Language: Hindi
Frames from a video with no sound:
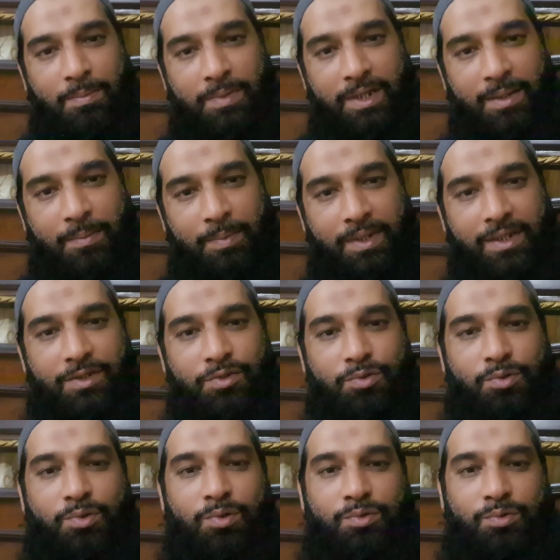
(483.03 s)
मामले में
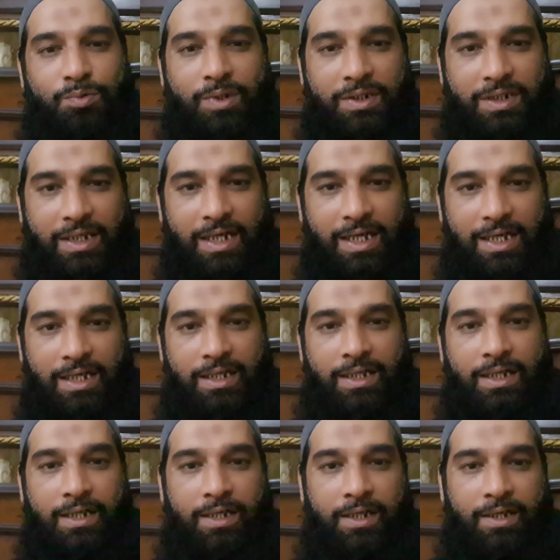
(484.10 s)
जो सूरत हाल
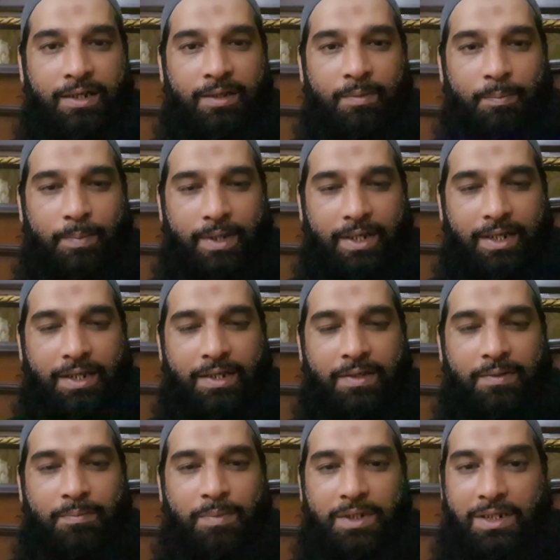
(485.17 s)

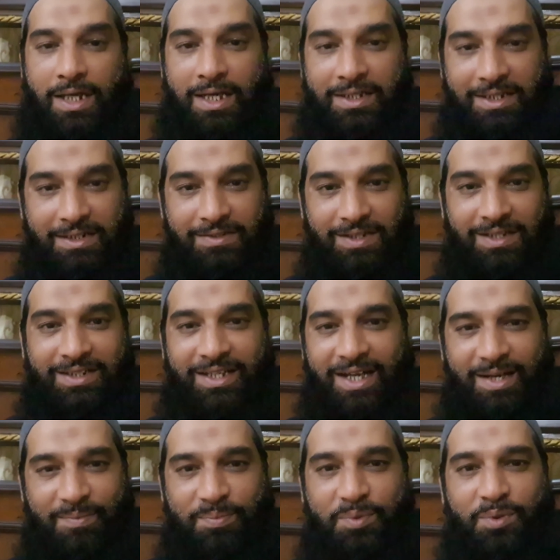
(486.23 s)
मैं बता नहीं सकता
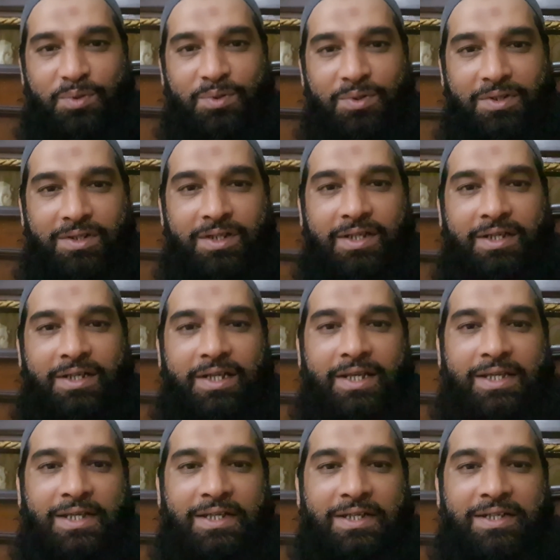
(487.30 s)
आपको
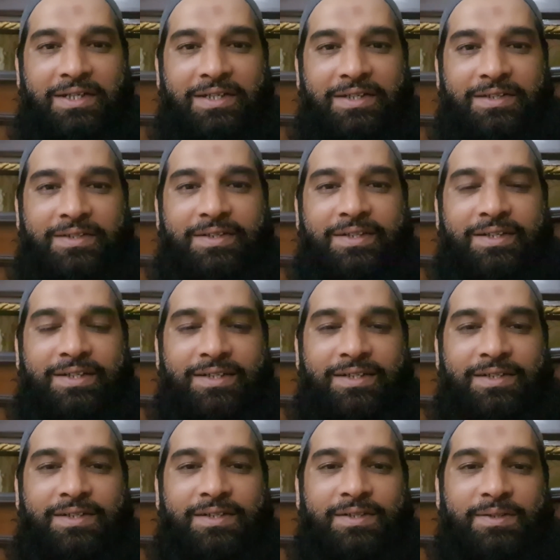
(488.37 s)
लेकिन
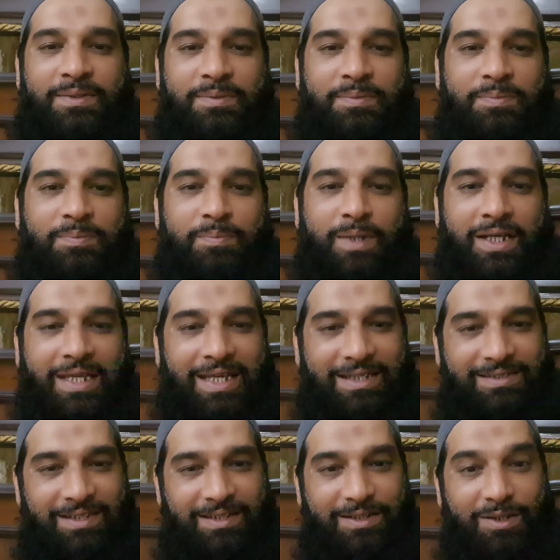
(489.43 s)
आ, मैं
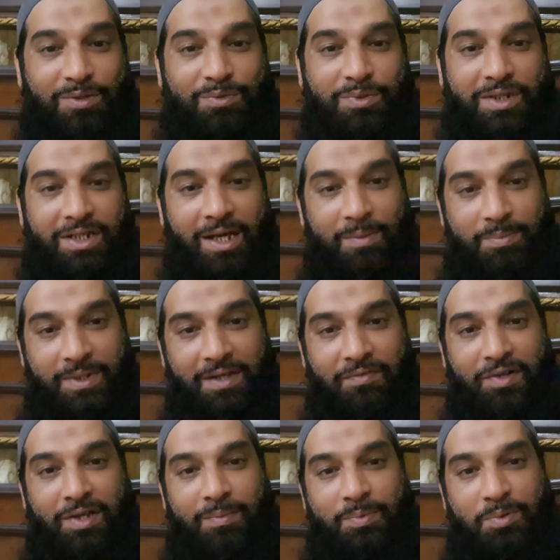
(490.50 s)
कह सकता हूँ कि अब
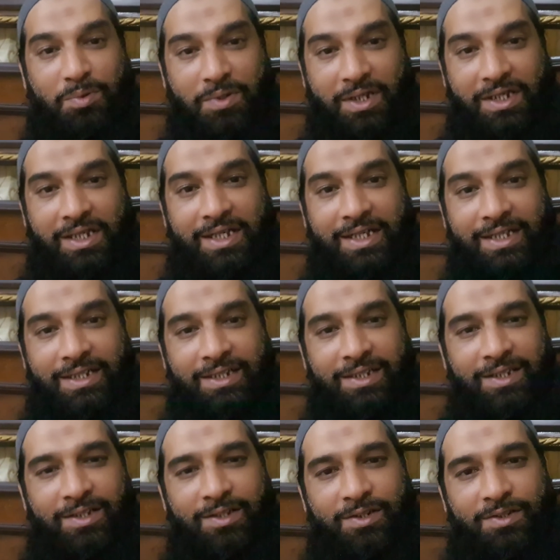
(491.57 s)
डेवलप हो गई है
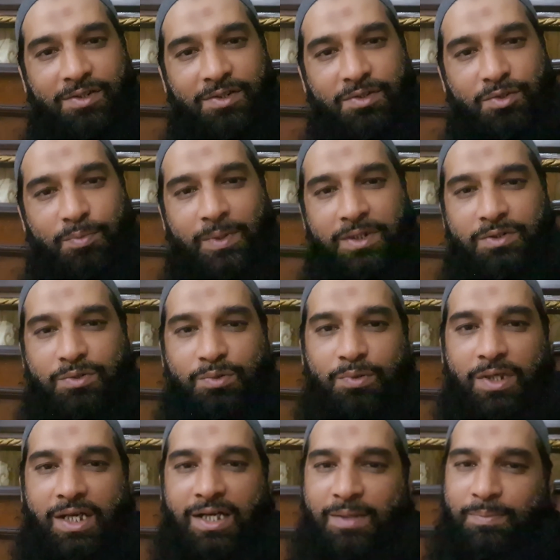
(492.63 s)
तो बस
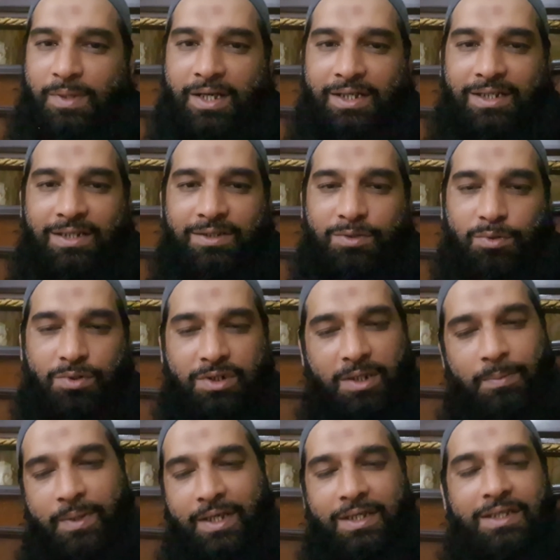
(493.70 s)
दुआ आप आई तो
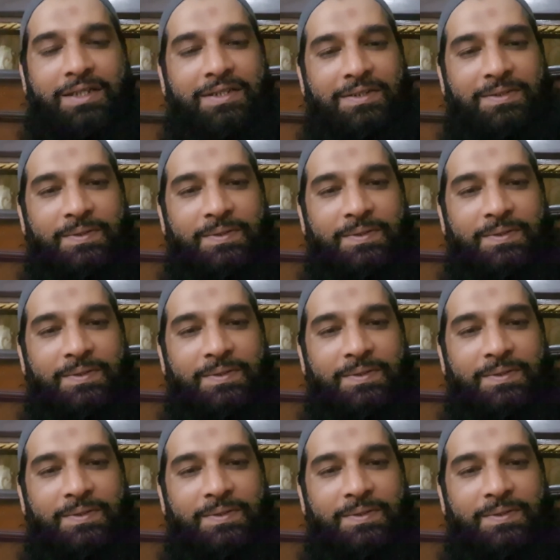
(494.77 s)
तब आई